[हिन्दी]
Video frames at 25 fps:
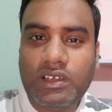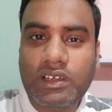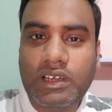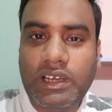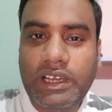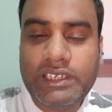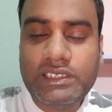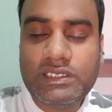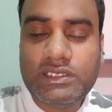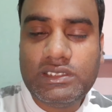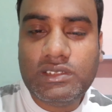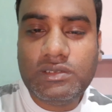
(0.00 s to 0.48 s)

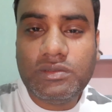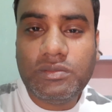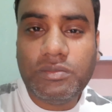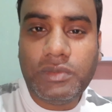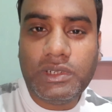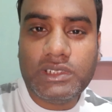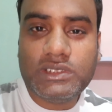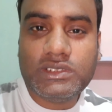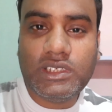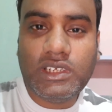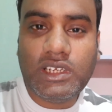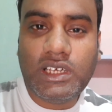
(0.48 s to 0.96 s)
गाइस
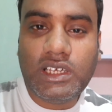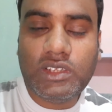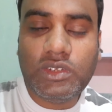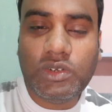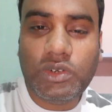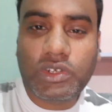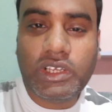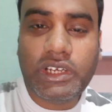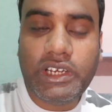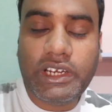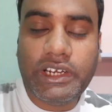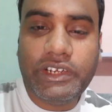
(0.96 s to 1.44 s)
मस्त नहा
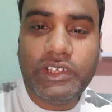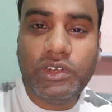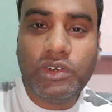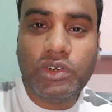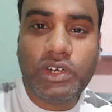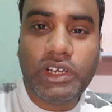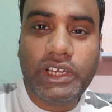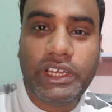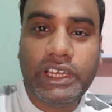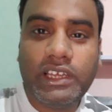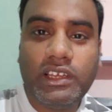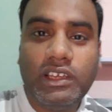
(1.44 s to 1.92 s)
धो के रेडी हो
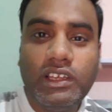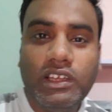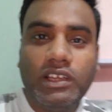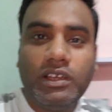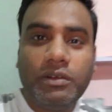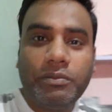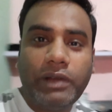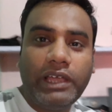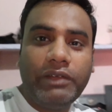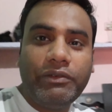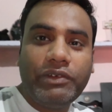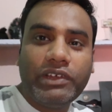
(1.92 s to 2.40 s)
गए
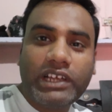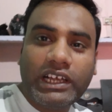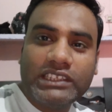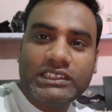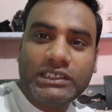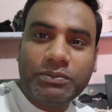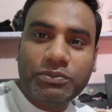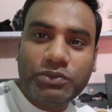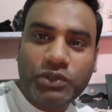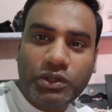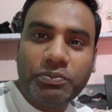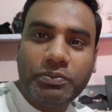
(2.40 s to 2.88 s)
भाई विकास
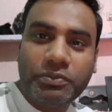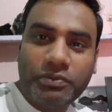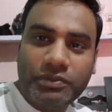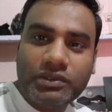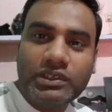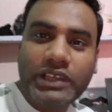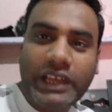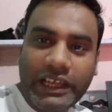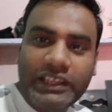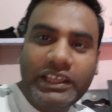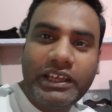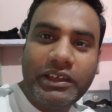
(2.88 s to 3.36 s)
अब तो
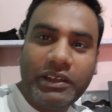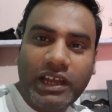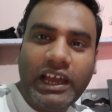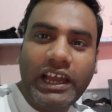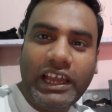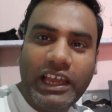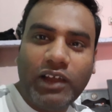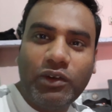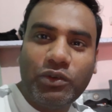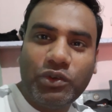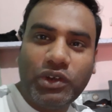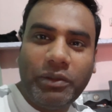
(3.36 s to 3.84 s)
कह रहे
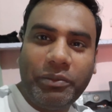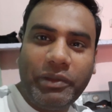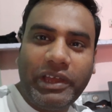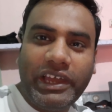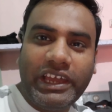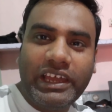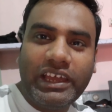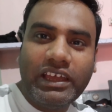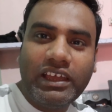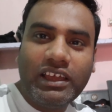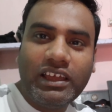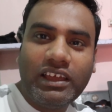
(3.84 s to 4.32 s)
नहाया हूँ ना
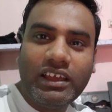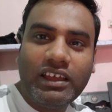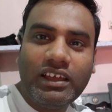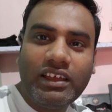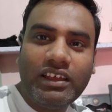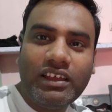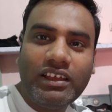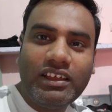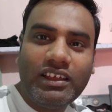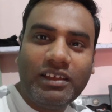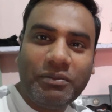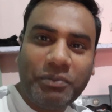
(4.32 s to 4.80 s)
मैं
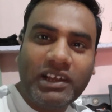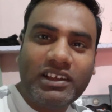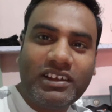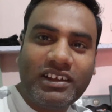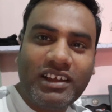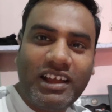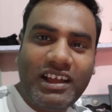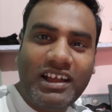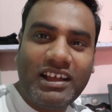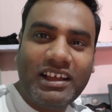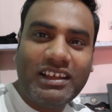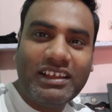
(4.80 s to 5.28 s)

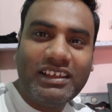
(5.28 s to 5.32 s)
पक्का